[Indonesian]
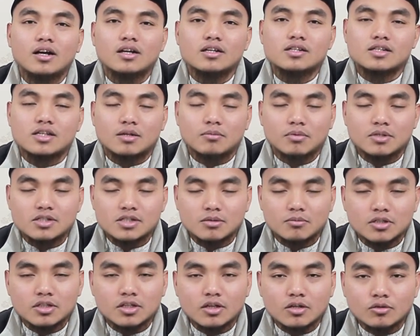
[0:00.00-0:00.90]

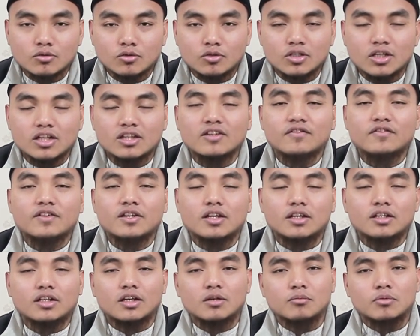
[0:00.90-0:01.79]
Sahabat-sahabat Yadulia TV
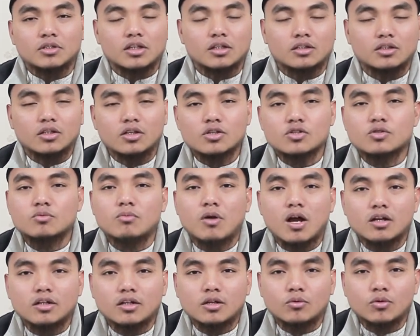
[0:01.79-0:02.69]
yang dirahmati Allah
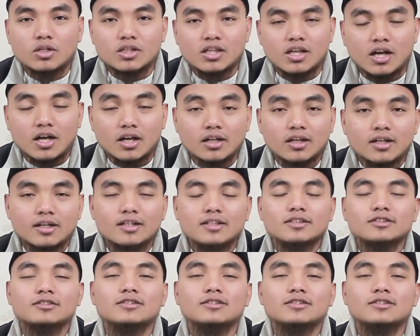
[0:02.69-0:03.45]
Subhanahu wa taala,